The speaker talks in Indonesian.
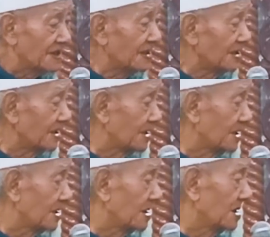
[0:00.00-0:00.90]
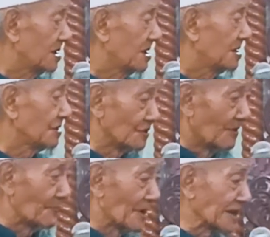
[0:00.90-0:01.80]
Eh? Ya
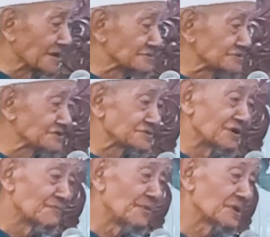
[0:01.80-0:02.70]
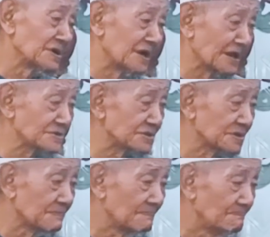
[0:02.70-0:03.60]
napa lek ngentasne rupa genilas.